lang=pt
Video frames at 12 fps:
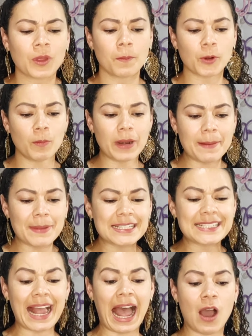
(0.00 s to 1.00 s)

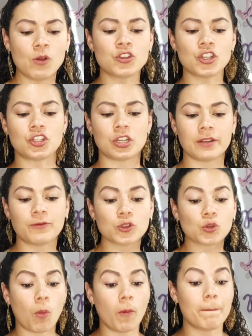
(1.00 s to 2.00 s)
problemas
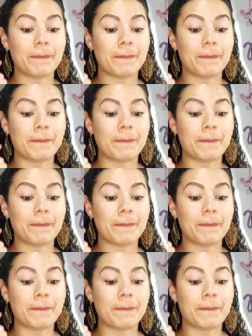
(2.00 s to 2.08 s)
auditivos, como